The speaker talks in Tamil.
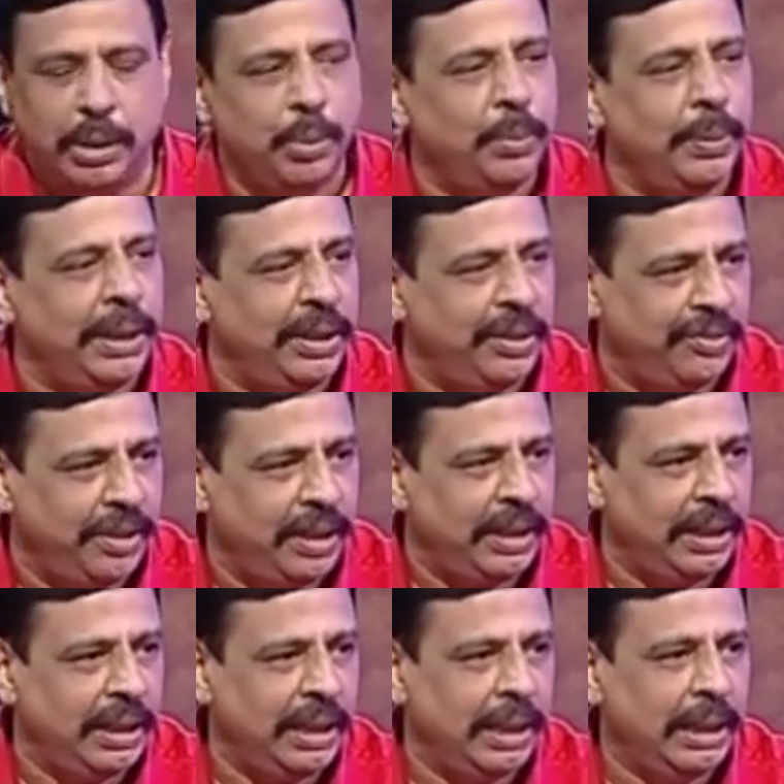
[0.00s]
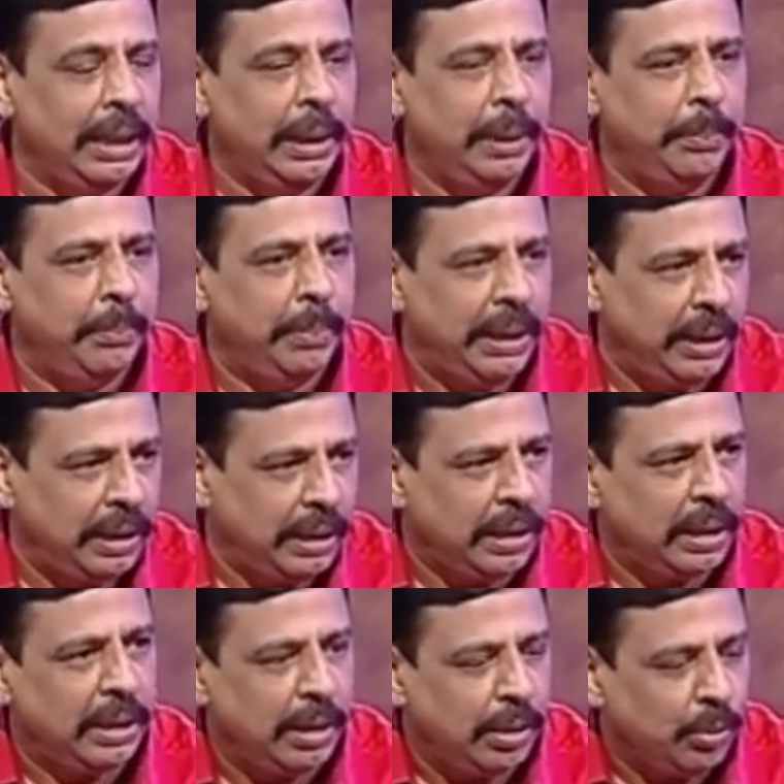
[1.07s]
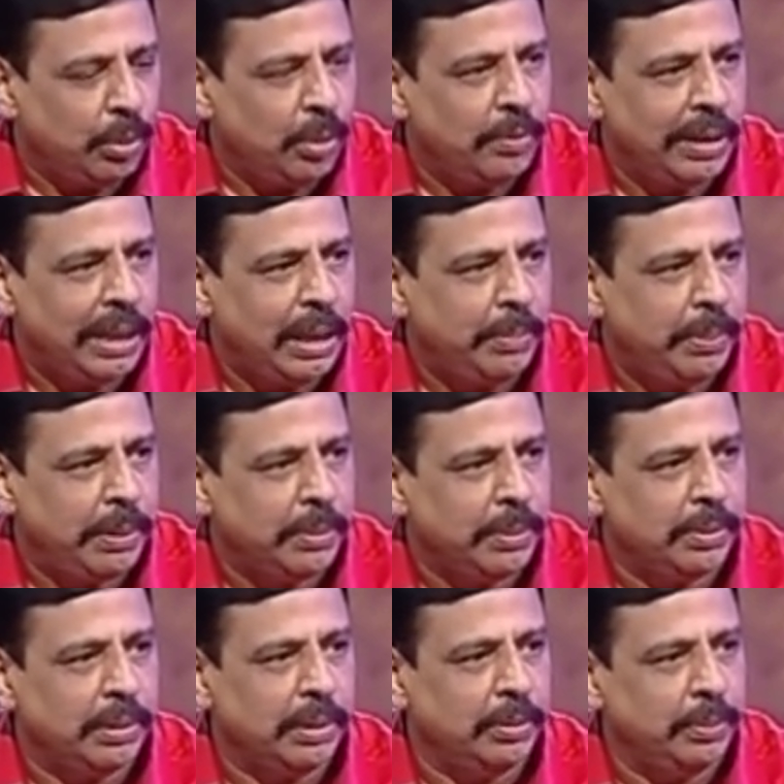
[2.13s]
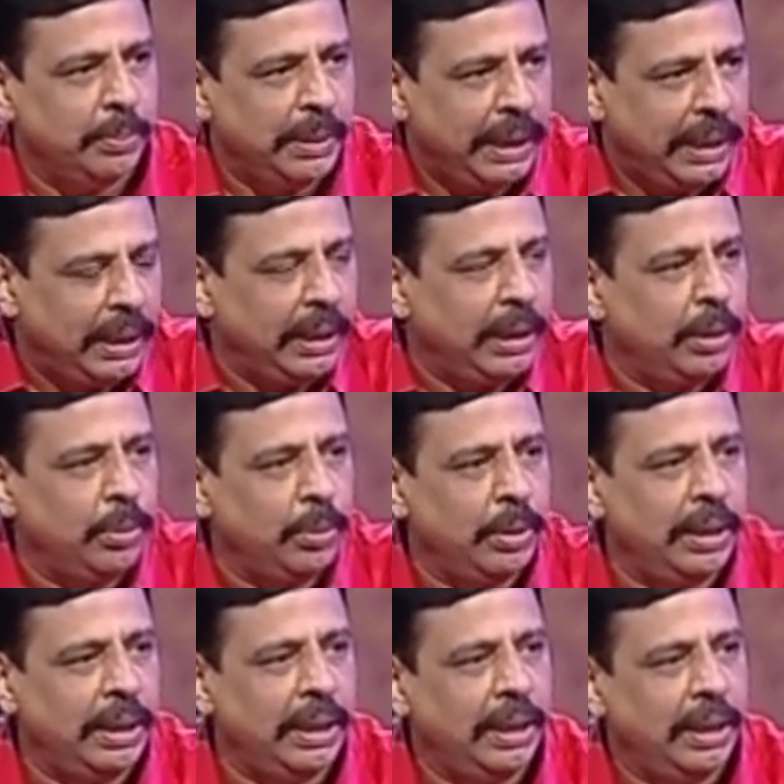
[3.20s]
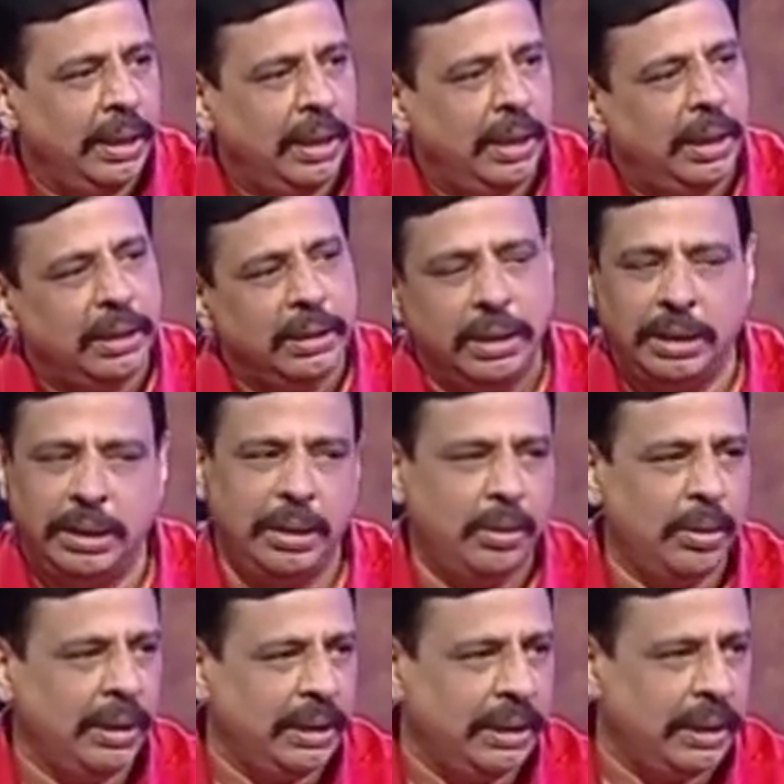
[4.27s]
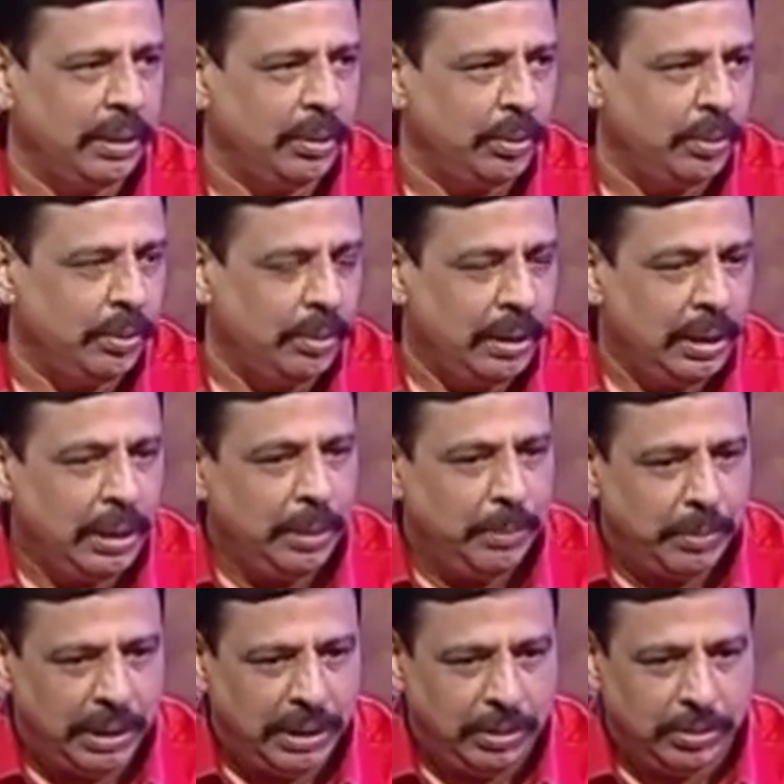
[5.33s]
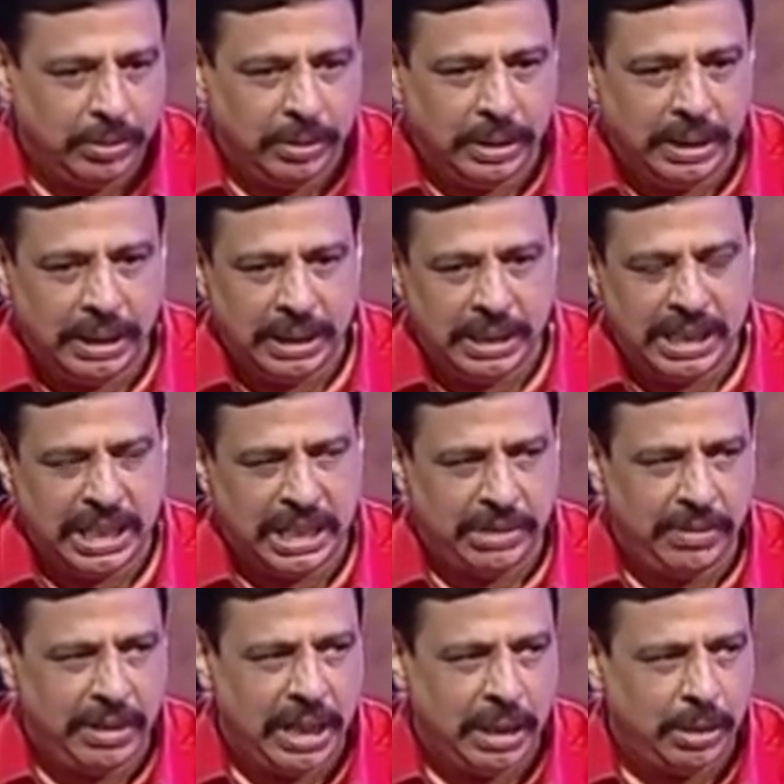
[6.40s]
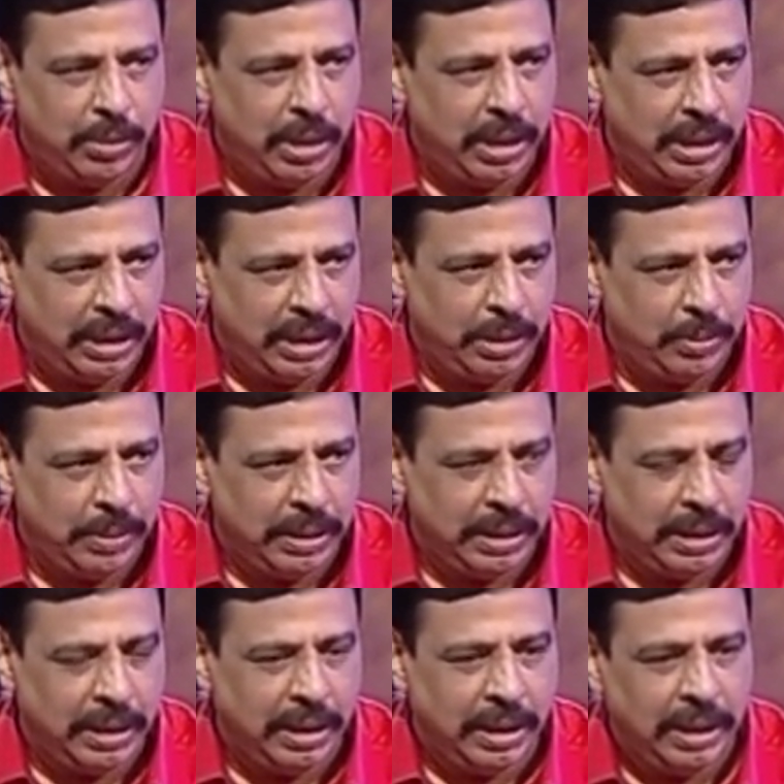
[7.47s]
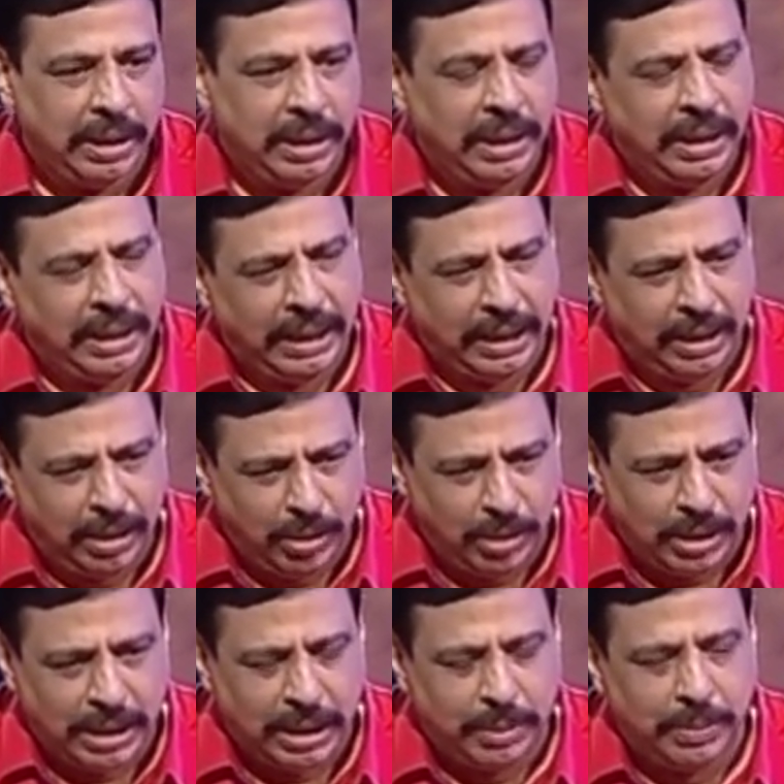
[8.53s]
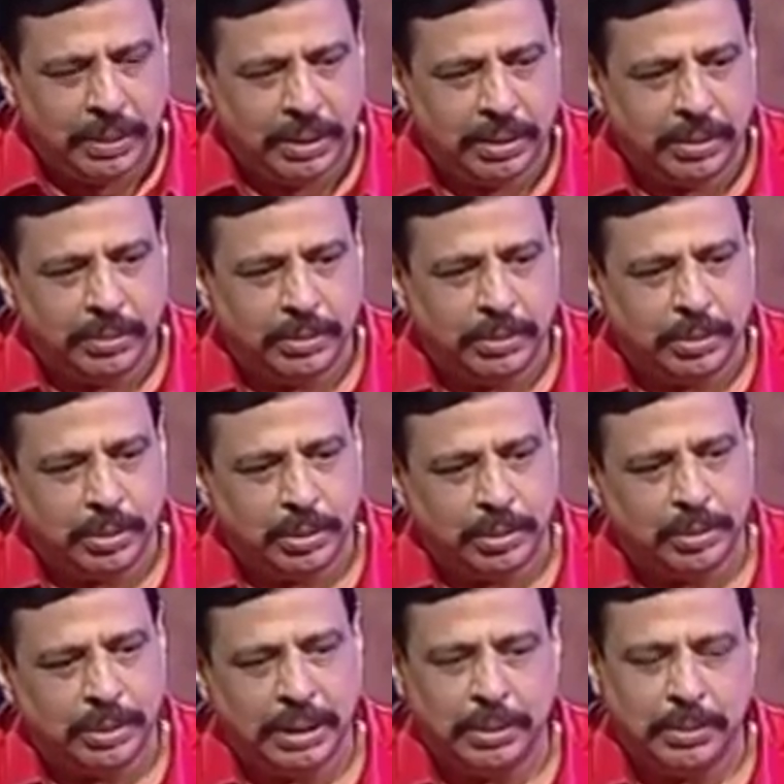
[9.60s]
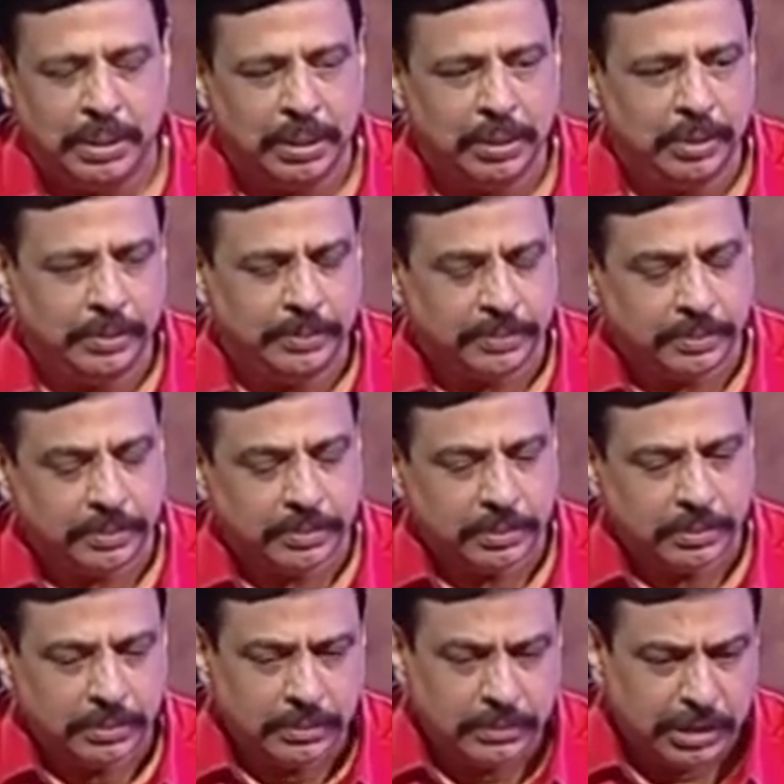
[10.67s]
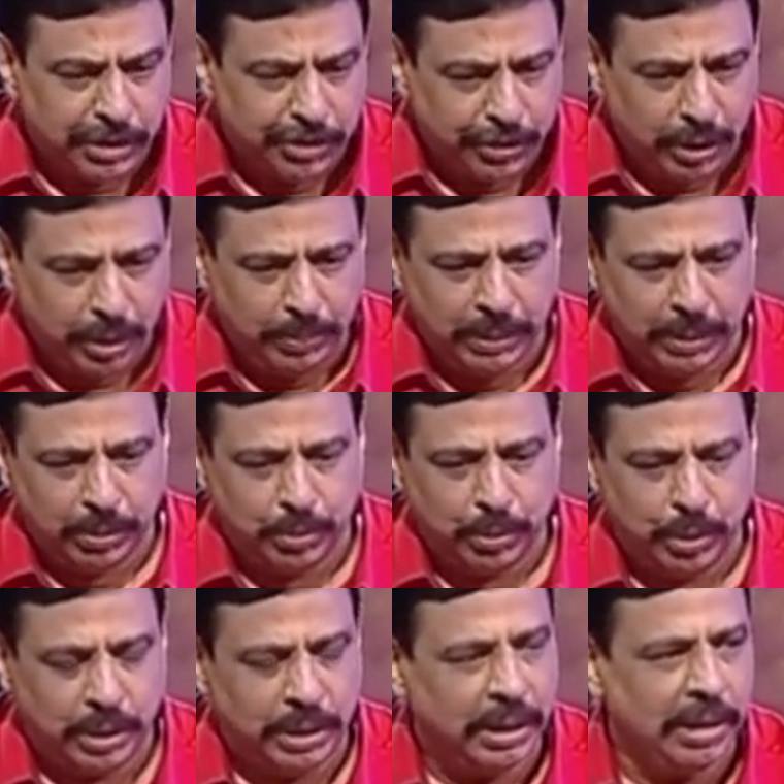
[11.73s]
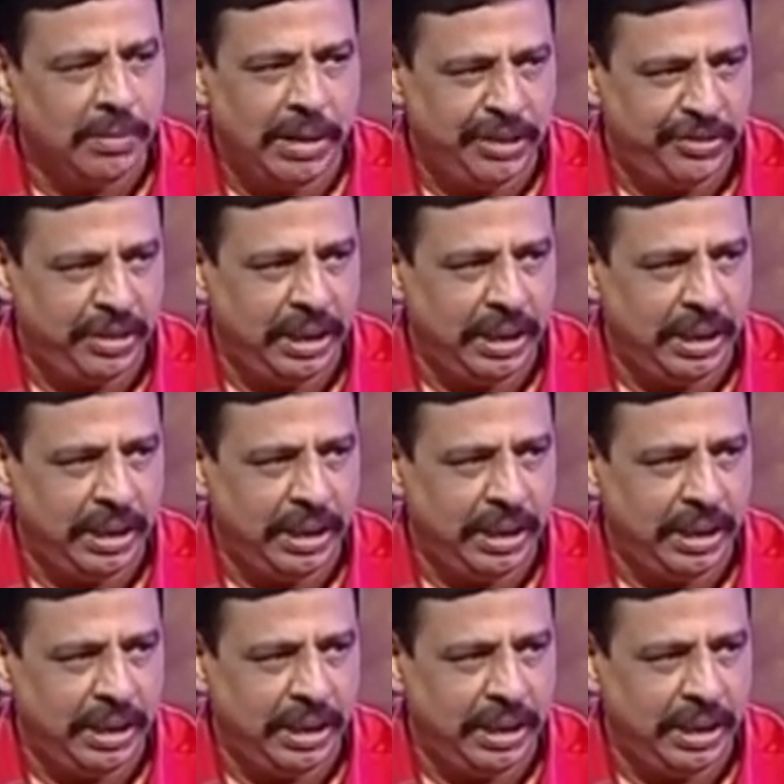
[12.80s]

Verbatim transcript: நர்வ் வீக்னஸ் ஆயிருக்கு முதுகிட்ட வந்து நர்வ் வந்து ஒன்று ஓவர்லேப் ஆகி பிரெயினுக்கு அது இப்படி போய் அதனால ஏதோ ஆயிடுச்சுன்னாங்களாம் பட் குறிப்பிட்டு இது என்ன அப்படின்னு எந்த டாக்டர்ஸாலையும் சொல்ல முடியல என்னென்னவோ ட்ரீட்மெண்ட்ஸ் கொடுத்தாங்க என்னென்னவோ பண்ணாங்களாம் கொஞ்சம் கூட ஒரு மூணு மாதம் ஆகியும்